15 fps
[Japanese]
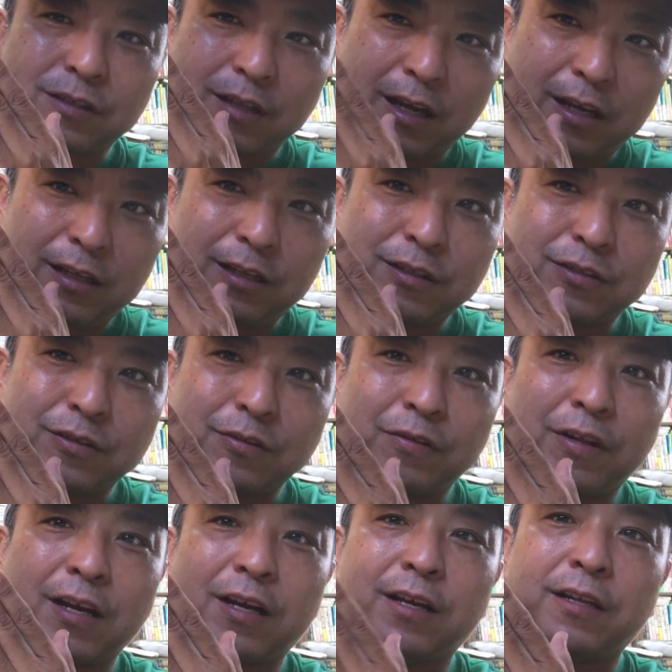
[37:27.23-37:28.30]
対立の
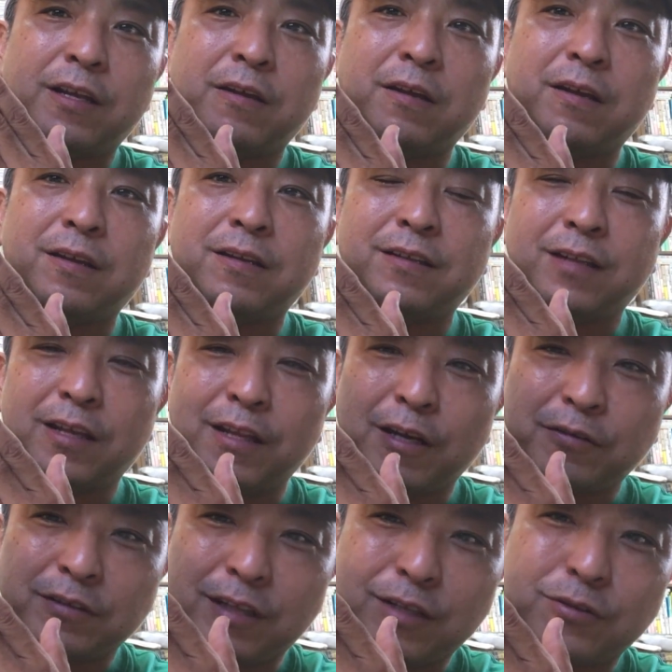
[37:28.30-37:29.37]
中でではな
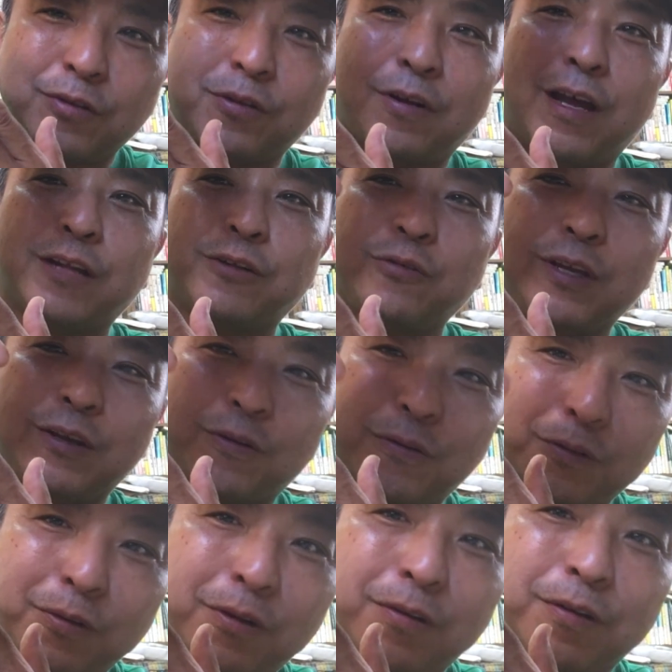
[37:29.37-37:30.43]
くてそのあと一
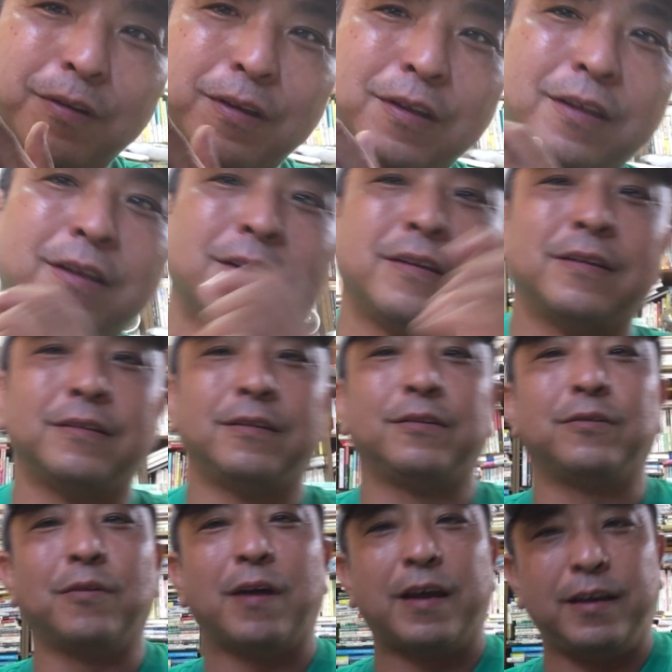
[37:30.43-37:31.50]
個のうん
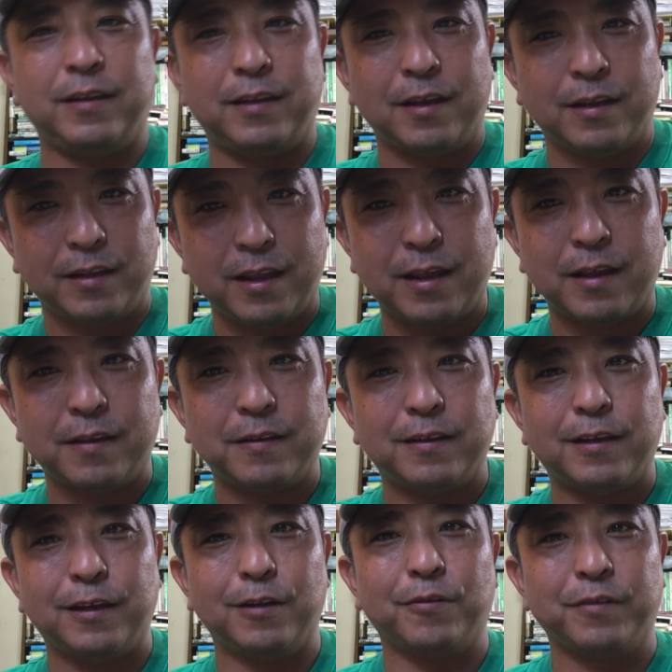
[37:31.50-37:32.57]
と、アイデアで
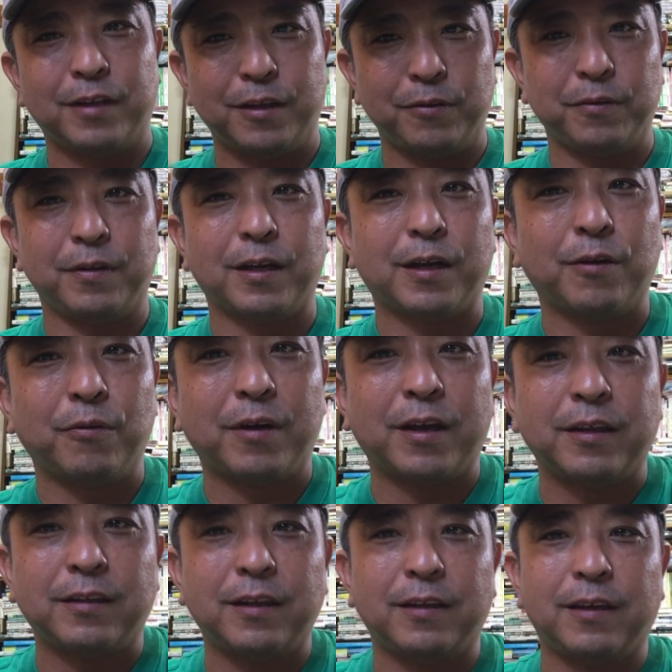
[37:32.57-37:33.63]
いろんな世の中を
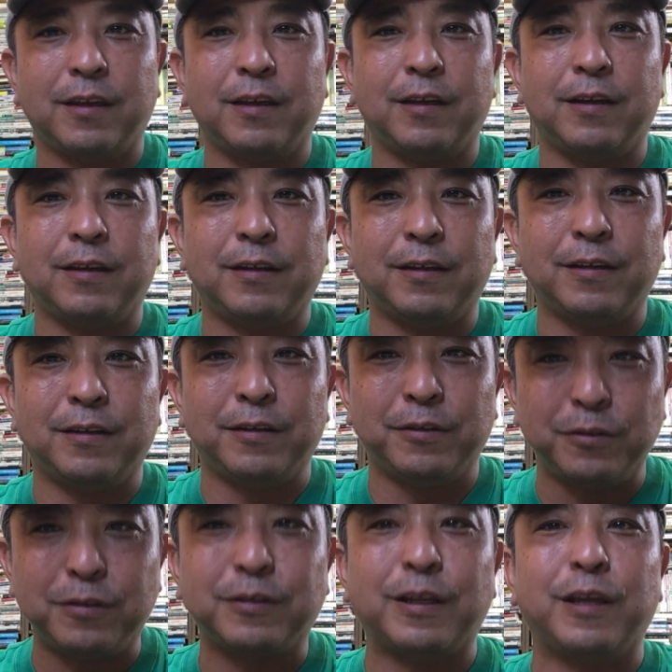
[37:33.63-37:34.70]
変えていけ
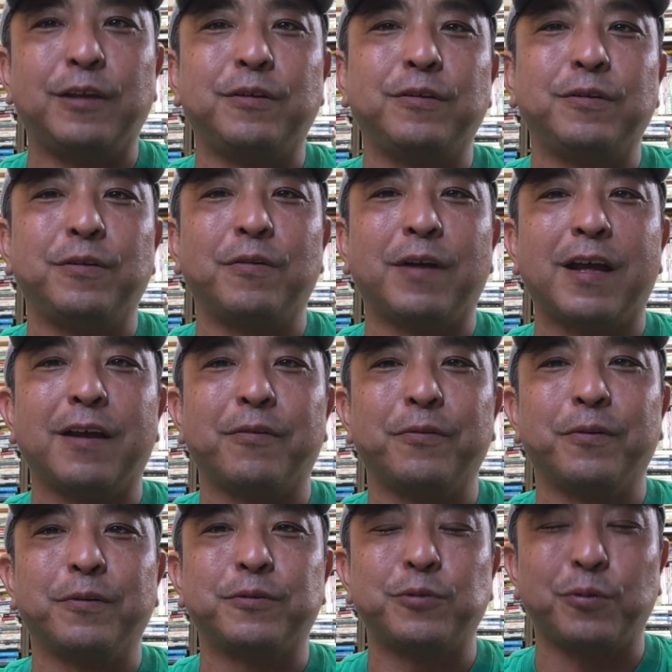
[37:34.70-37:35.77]
るっていうのがこ
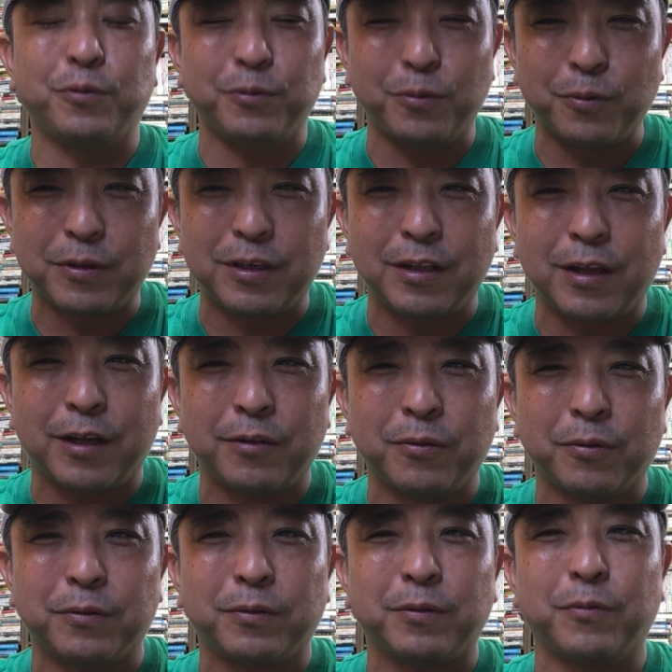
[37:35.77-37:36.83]
のちょうど沖縄
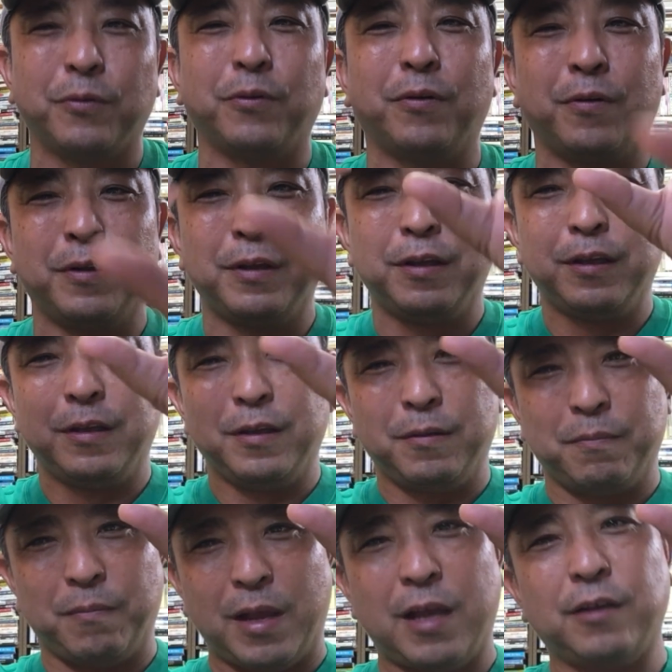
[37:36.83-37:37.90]
のこの
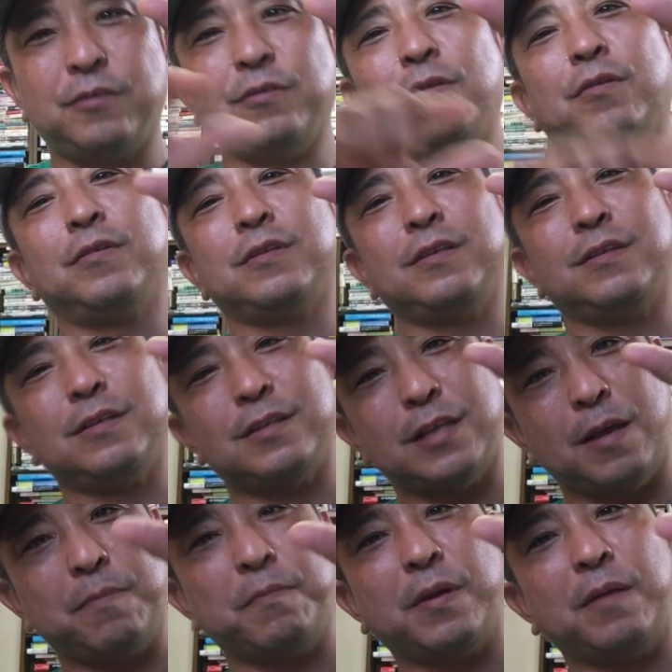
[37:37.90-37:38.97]
マークの
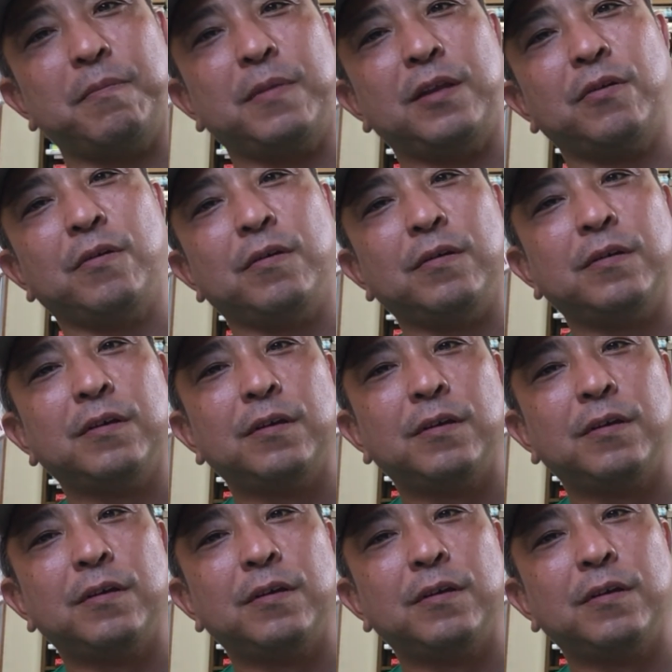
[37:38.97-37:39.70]
3番目の